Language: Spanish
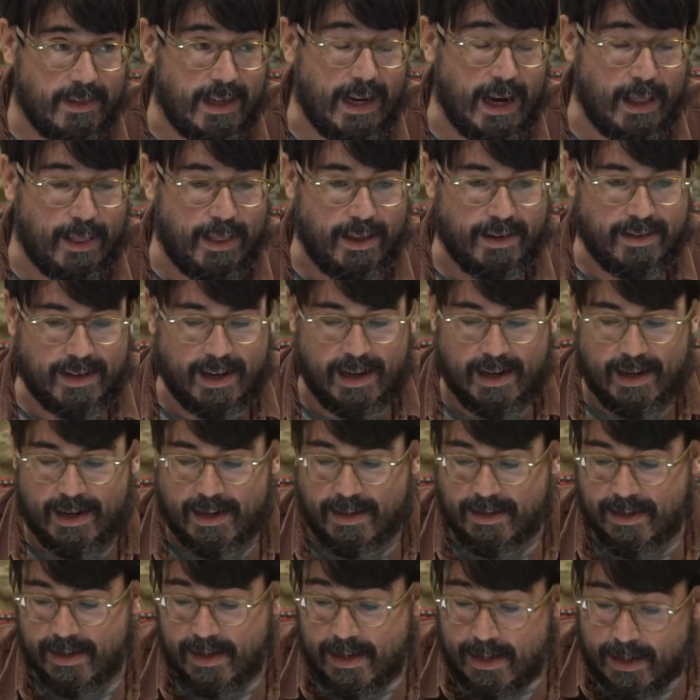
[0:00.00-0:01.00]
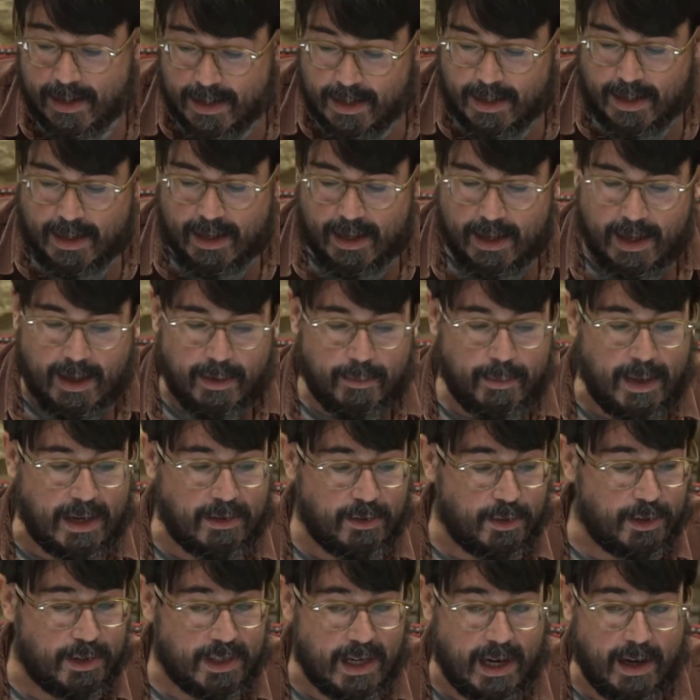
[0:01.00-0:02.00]
gracias a eles. E
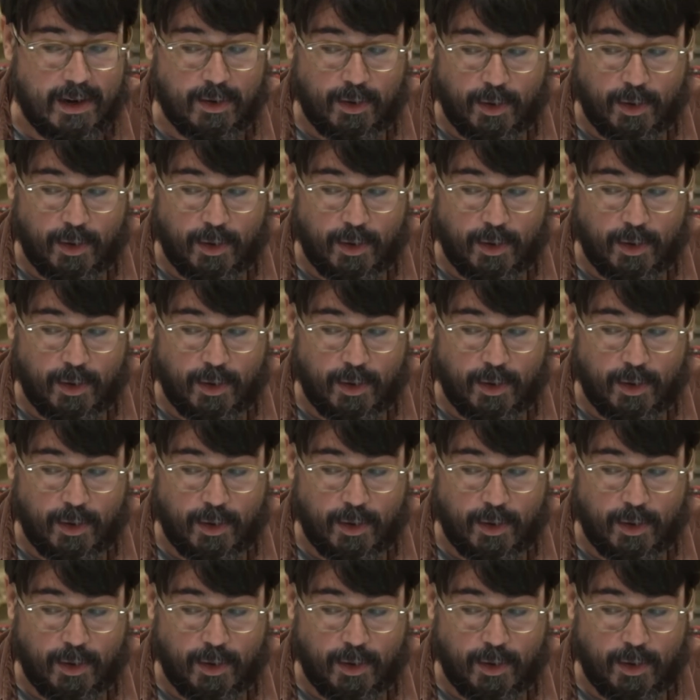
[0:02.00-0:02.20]
paso ya